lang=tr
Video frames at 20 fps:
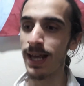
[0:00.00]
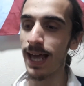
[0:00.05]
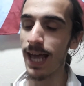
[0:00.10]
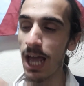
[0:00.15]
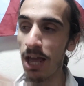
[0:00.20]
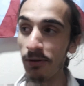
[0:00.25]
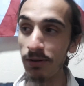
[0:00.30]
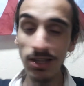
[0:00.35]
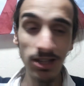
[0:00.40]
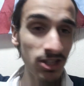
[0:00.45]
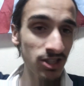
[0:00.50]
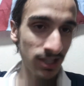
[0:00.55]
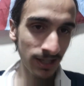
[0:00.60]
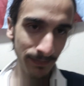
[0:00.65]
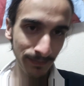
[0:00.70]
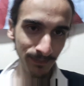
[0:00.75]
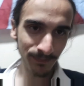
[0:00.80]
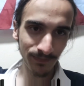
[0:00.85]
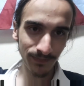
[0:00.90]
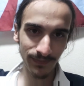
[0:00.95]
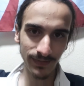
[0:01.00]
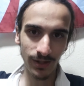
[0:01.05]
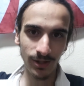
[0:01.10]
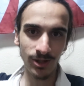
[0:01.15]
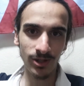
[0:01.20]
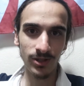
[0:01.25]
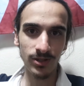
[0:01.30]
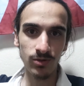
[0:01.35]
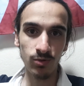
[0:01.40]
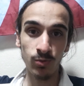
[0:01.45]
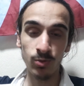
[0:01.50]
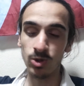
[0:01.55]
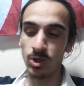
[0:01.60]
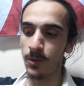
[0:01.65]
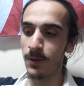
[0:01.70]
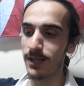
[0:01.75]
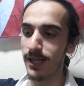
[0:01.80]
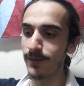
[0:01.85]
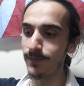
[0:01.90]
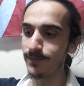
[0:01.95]
Eve gideceğim. umut
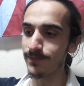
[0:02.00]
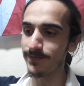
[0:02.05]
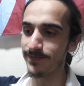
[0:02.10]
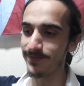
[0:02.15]
Umuttepe'den.